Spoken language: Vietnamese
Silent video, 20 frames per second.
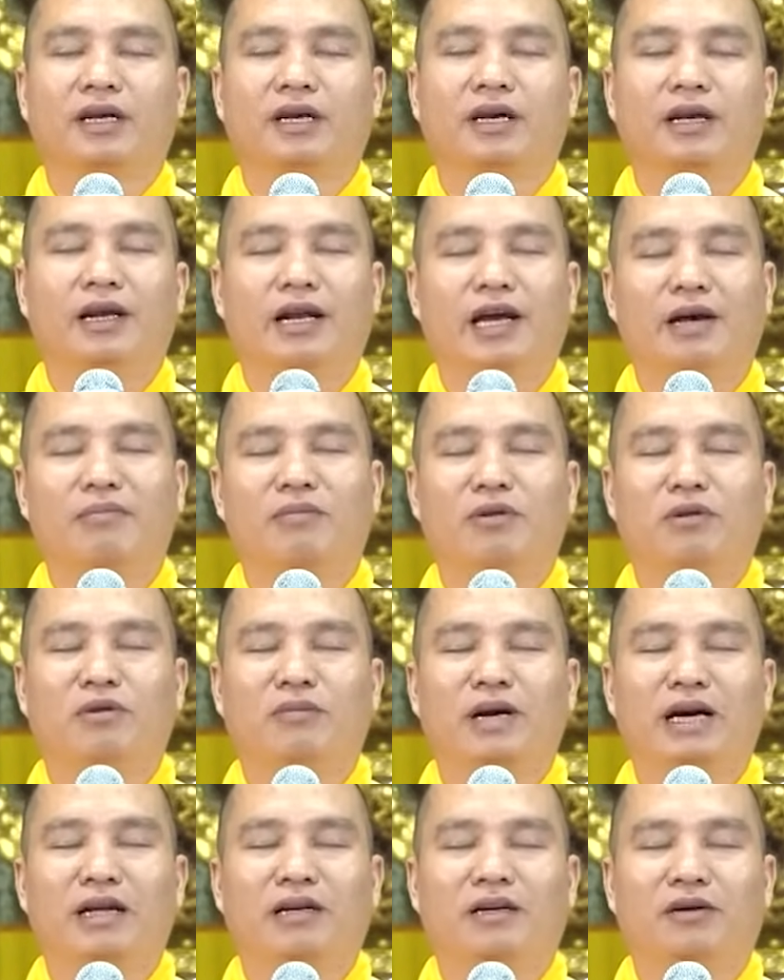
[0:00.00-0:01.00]
Nam
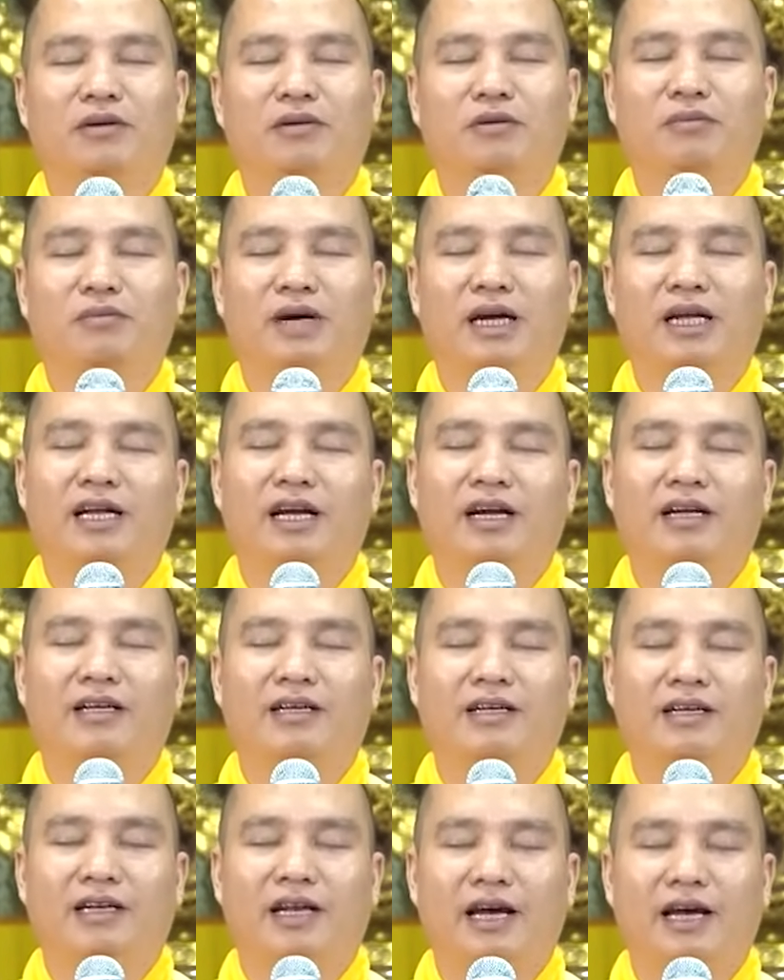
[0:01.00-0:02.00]
mô Ba Đầu Ma
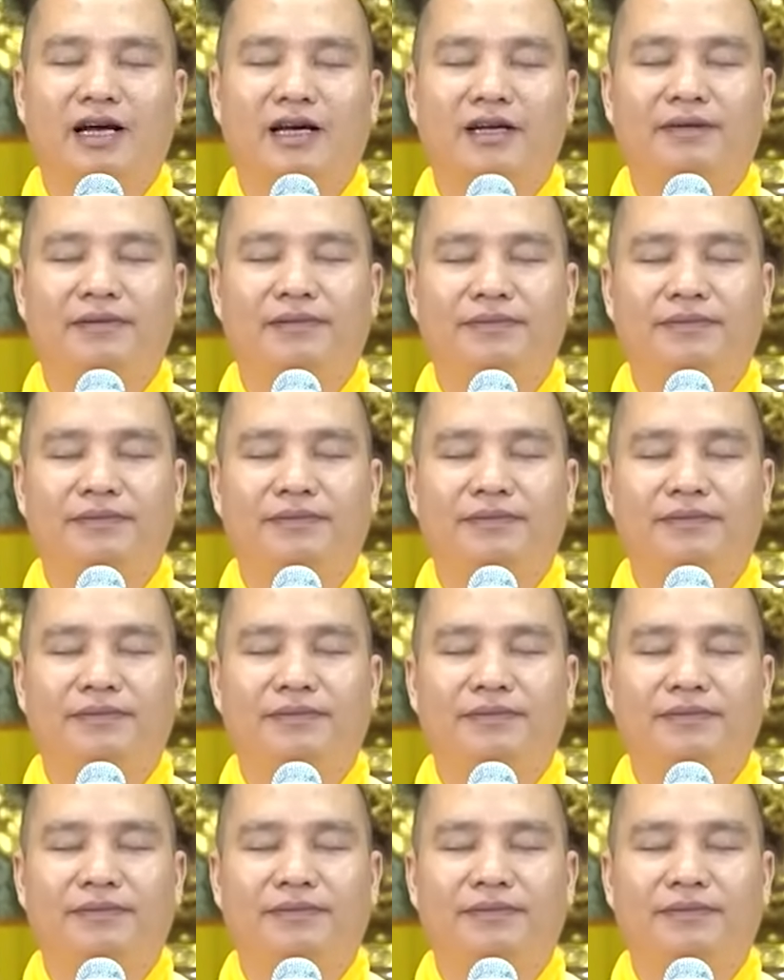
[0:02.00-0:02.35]
Thắng Như Lai.